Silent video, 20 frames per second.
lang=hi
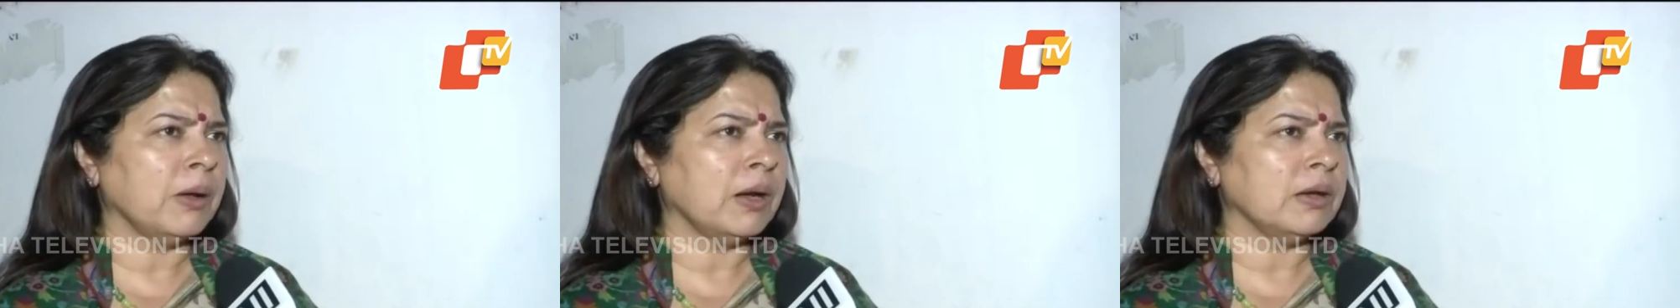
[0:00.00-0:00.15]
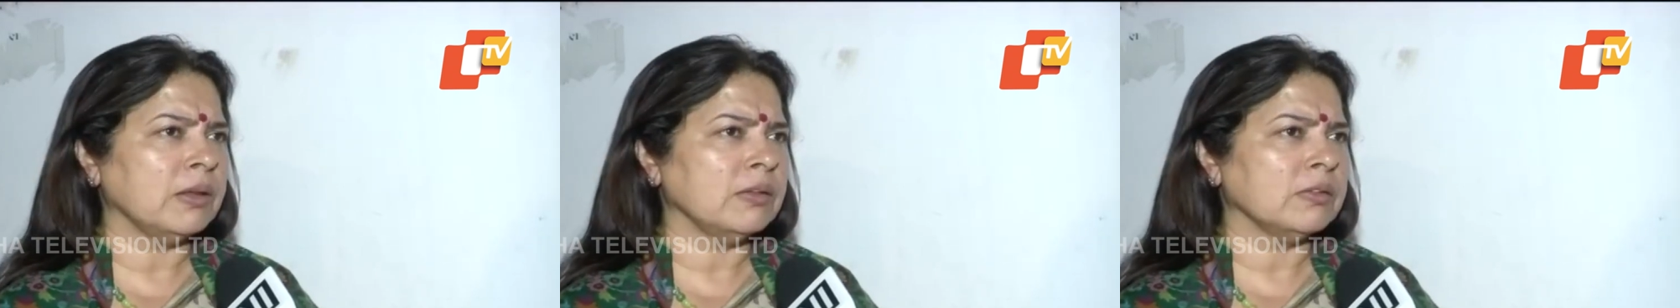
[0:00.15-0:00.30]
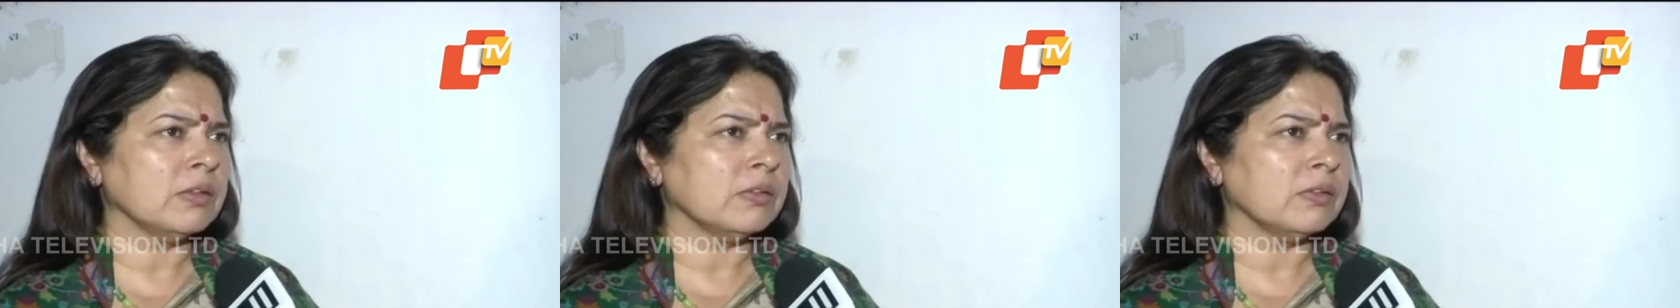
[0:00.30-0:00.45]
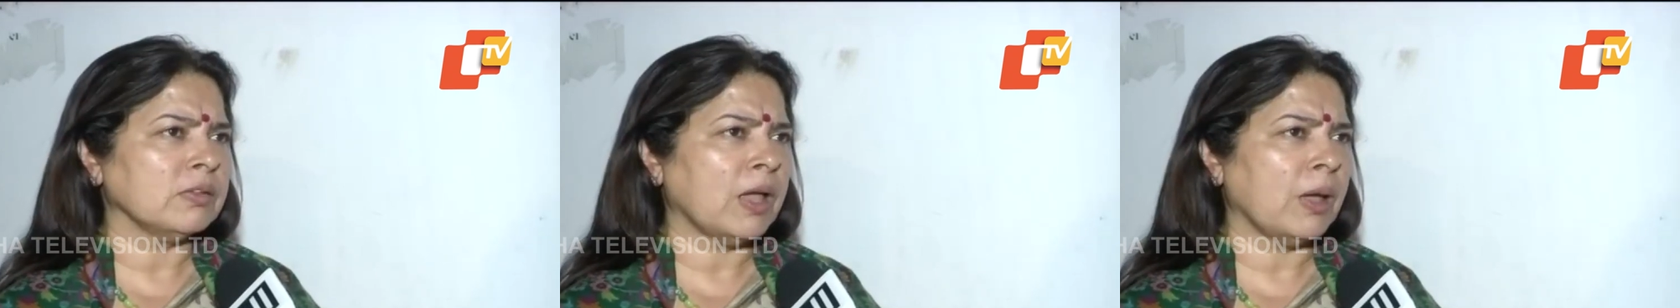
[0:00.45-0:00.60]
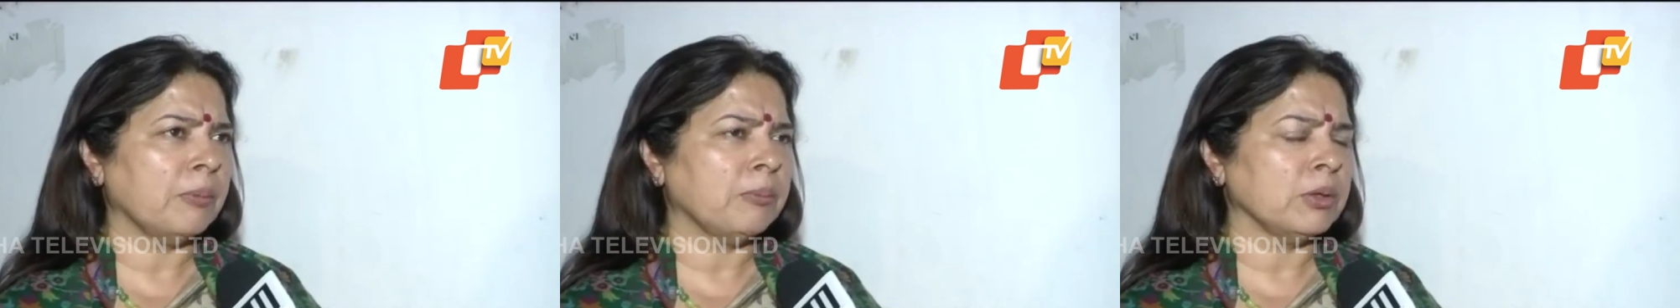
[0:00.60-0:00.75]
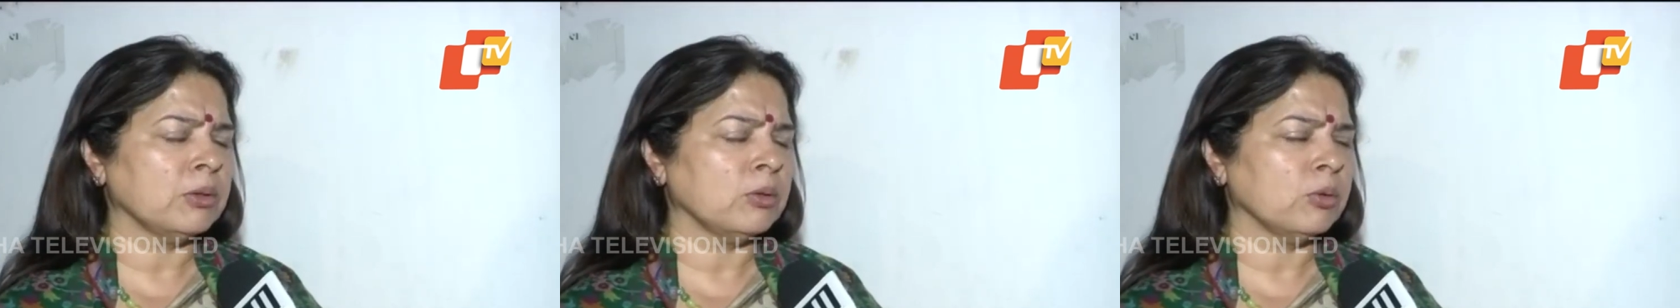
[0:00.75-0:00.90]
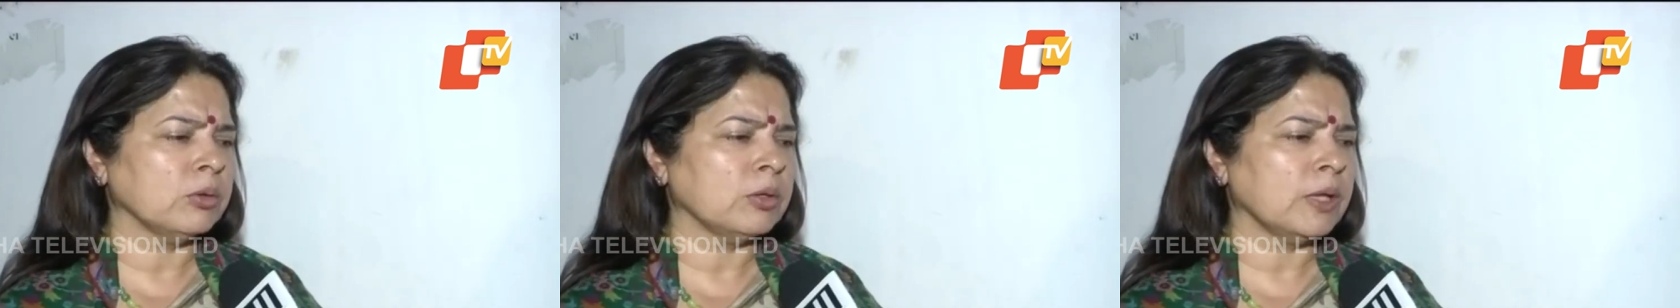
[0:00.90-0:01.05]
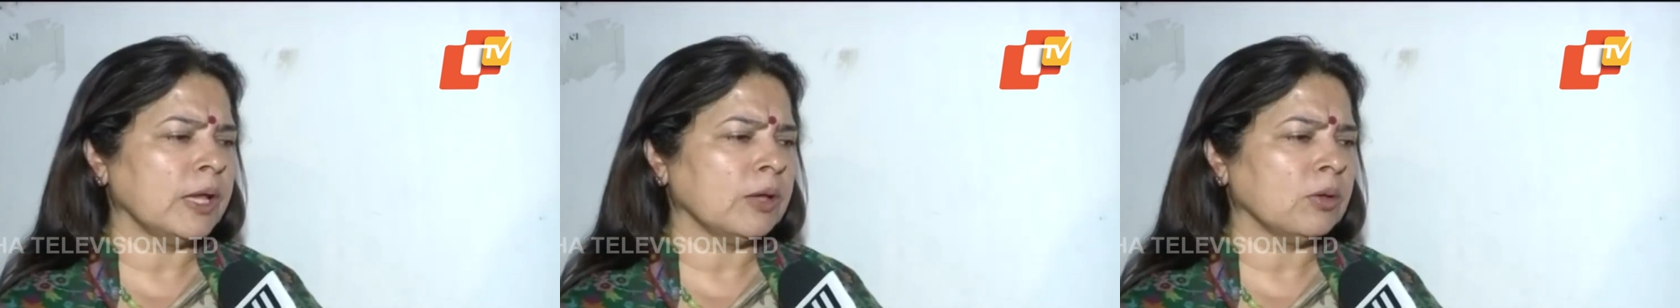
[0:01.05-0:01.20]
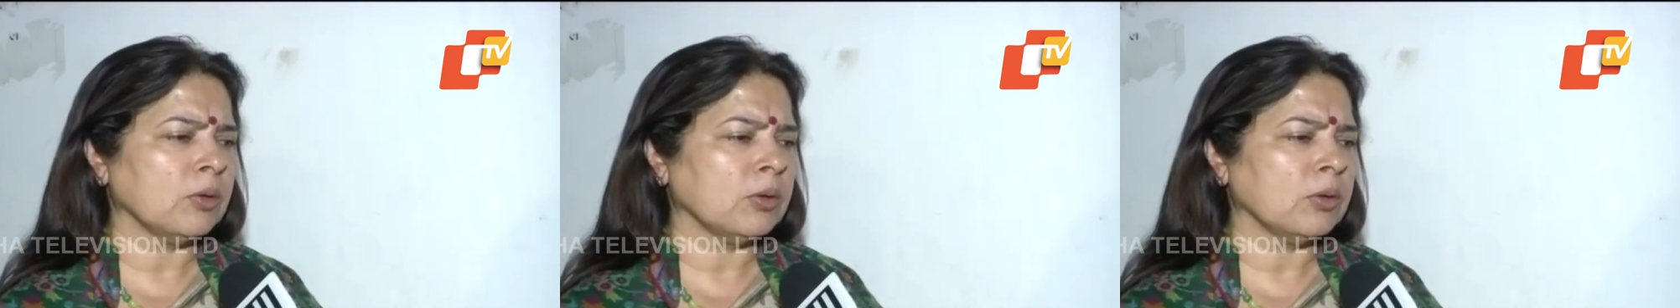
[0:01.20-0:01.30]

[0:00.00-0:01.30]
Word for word: पार्टी से स्थापित होता है